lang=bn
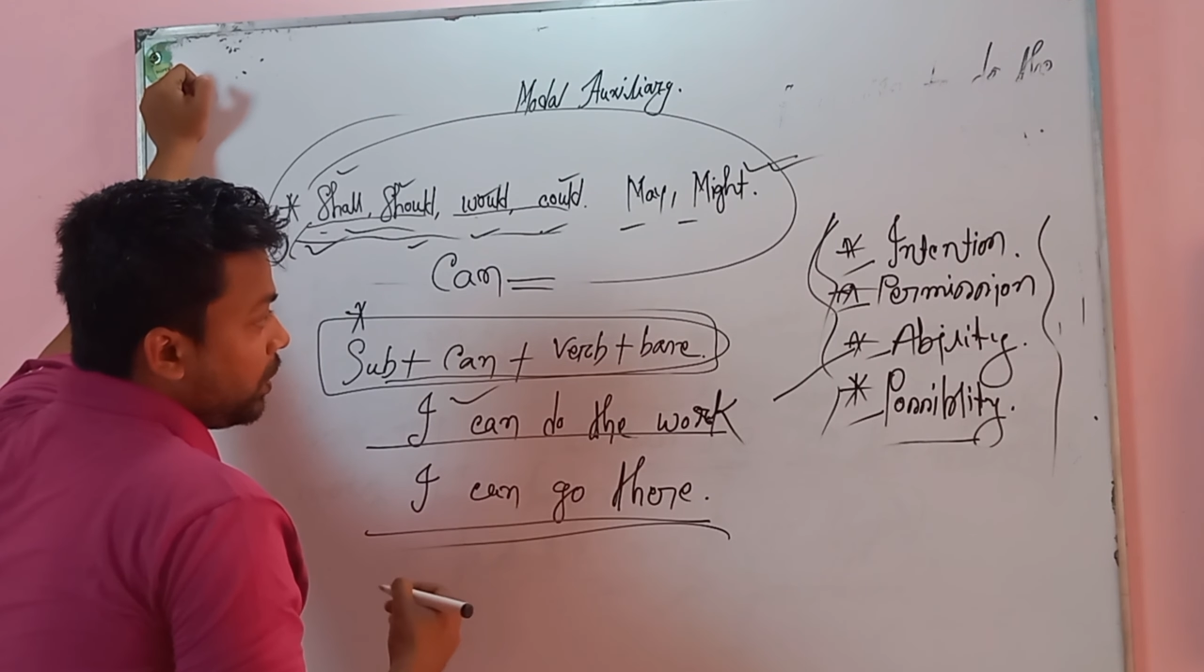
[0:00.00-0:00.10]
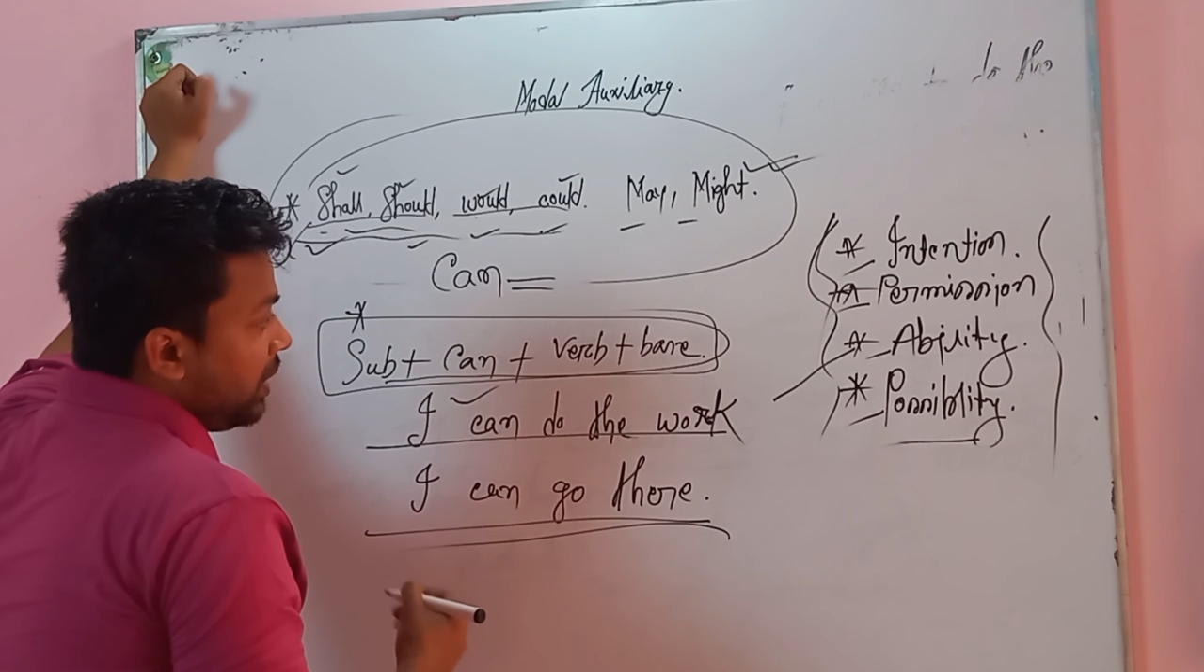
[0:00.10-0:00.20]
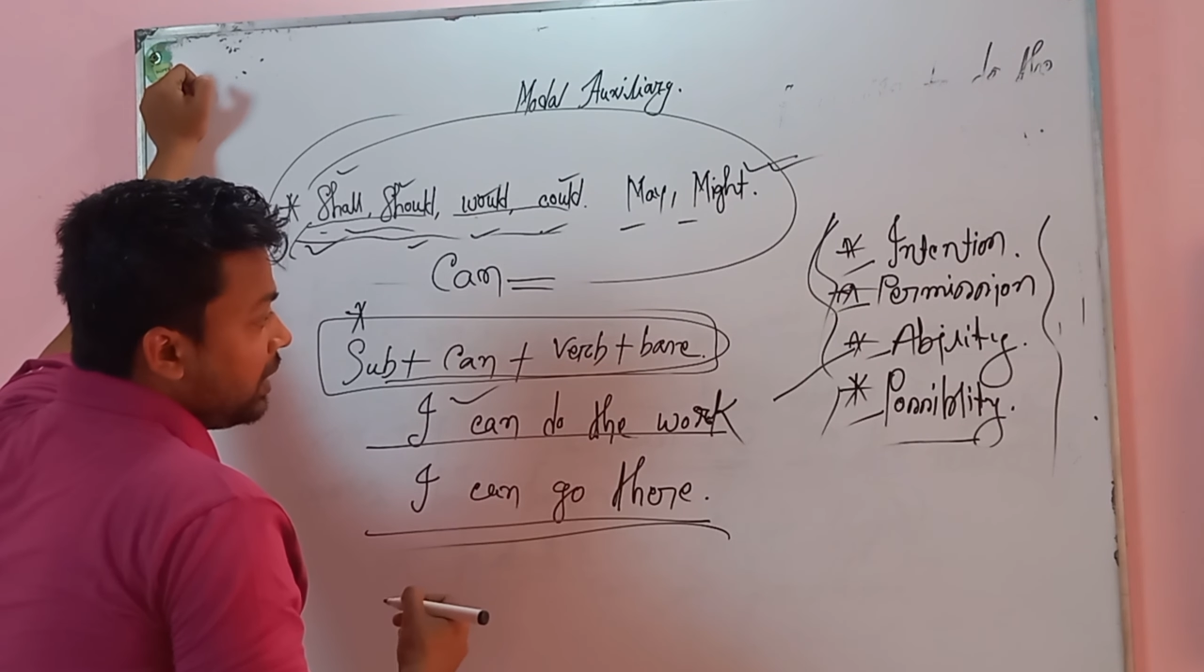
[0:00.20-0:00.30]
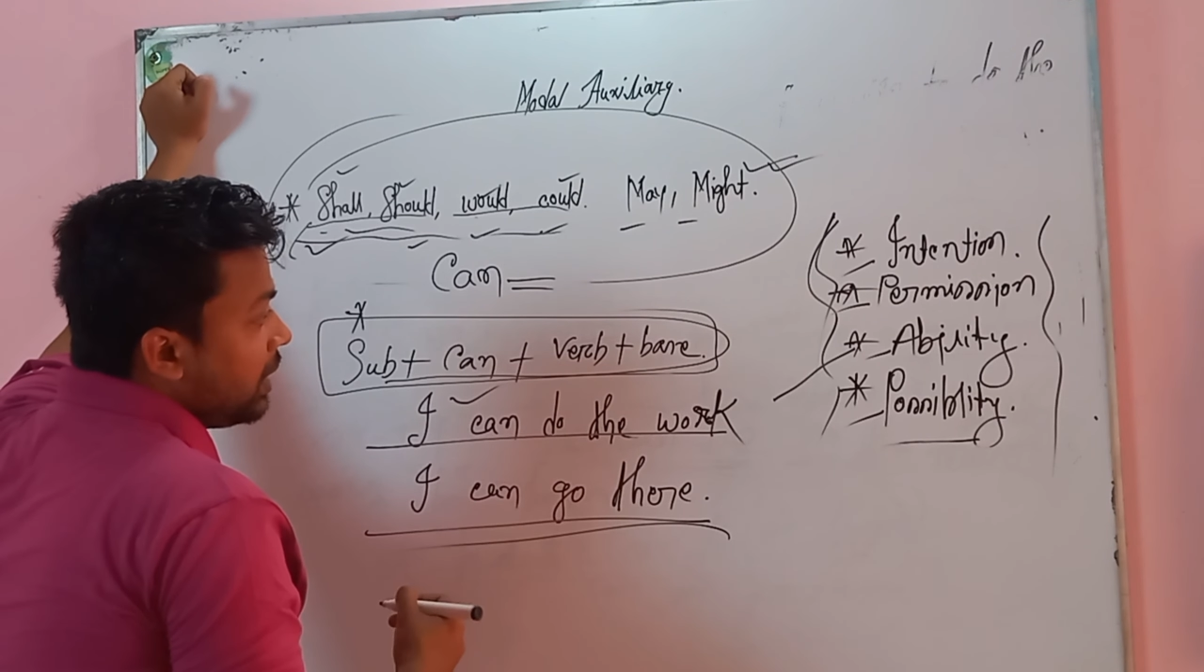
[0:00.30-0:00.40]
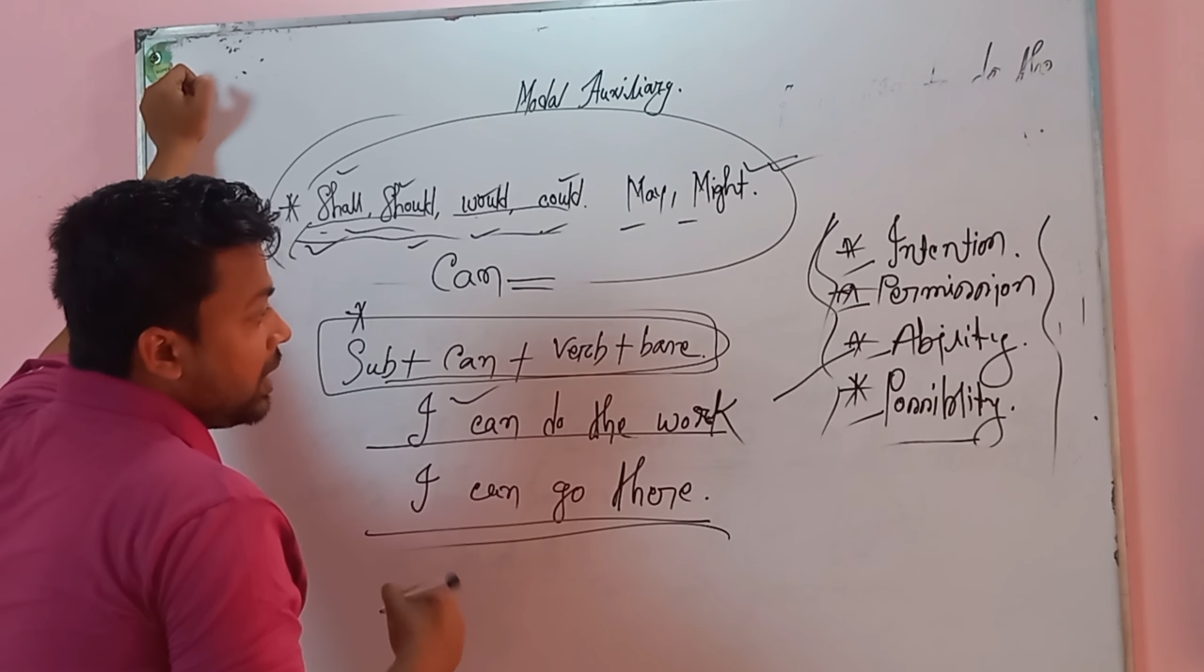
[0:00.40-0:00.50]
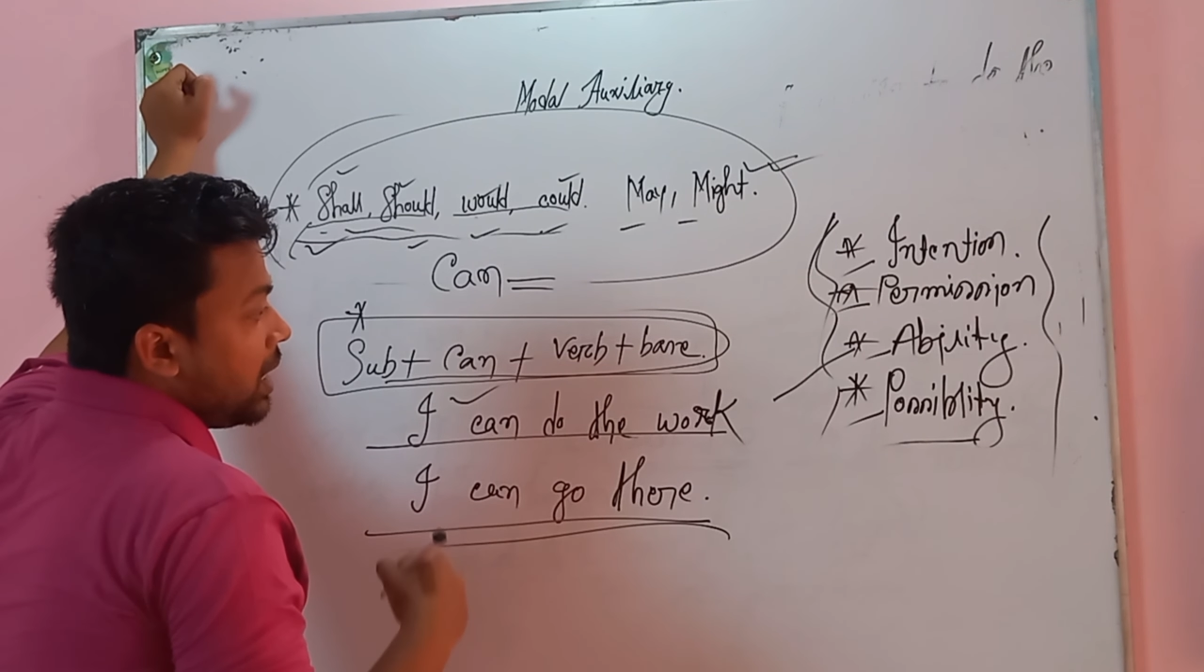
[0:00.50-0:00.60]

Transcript: হ্যাঁ